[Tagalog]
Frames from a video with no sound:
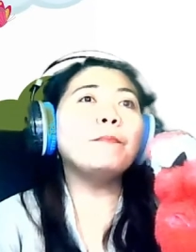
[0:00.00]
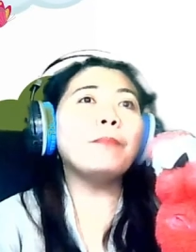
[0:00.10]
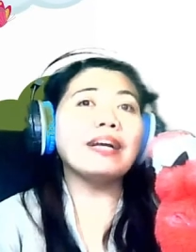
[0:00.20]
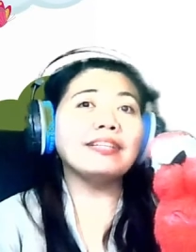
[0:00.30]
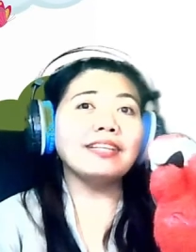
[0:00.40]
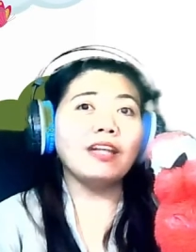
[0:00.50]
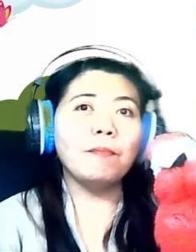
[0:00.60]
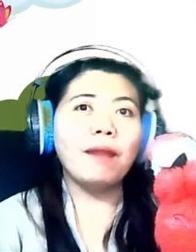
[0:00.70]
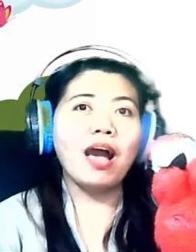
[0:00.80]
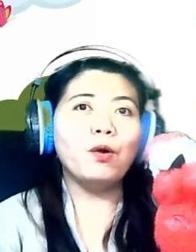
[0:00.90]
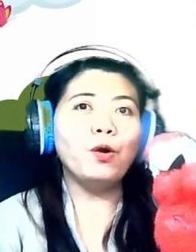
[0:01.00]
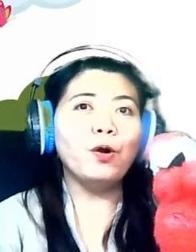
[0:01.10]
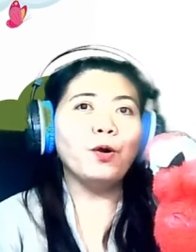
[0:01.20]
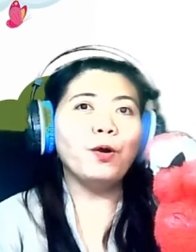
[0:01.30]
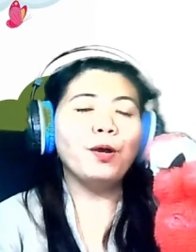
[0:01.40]

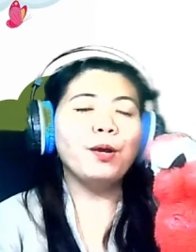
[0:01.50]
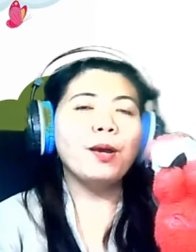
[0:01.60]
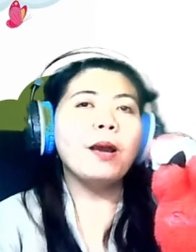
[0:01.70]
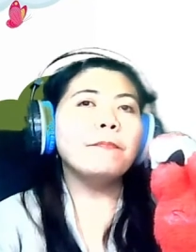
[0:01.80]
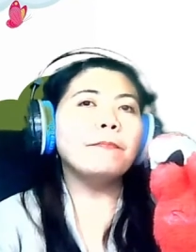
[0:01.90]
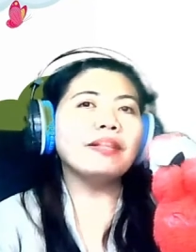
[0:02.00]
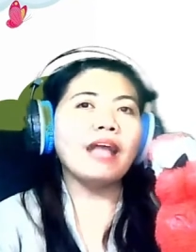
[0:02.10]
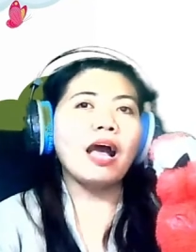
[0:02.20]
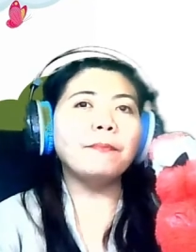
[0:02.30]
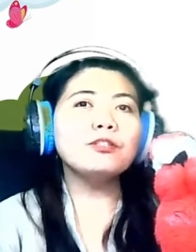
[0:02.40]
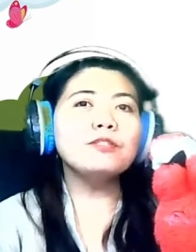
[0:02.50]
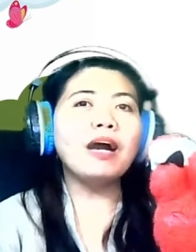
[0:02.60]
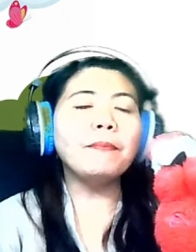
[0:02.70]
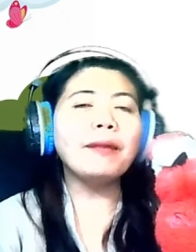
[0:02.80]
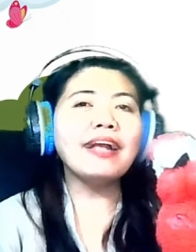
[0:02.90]
pagtatrabaho. Matapos
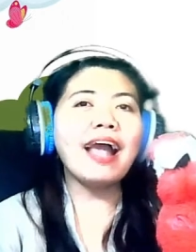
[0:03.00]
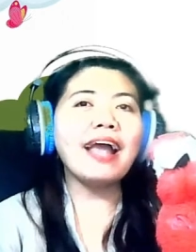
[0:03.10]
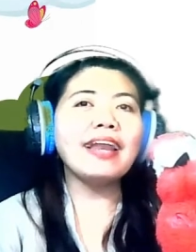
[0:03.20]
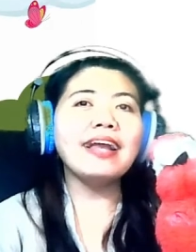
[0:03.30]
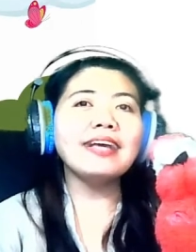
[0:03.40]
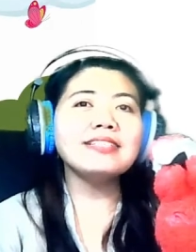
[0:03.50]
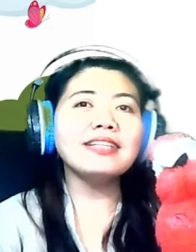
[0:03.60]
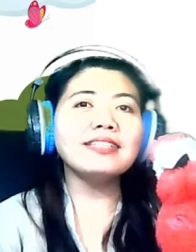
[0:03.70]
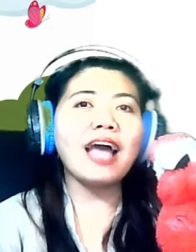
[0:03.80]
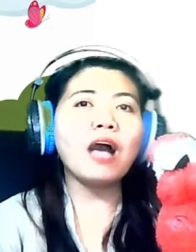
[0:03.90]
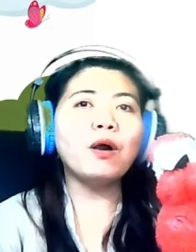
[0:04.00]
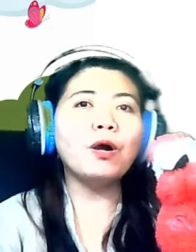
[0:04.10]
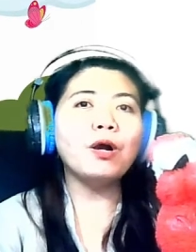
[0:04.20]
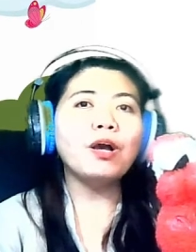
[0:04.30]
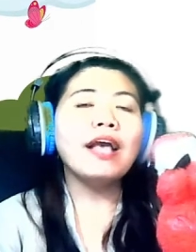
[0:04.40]
makapag-aral ng isang tao,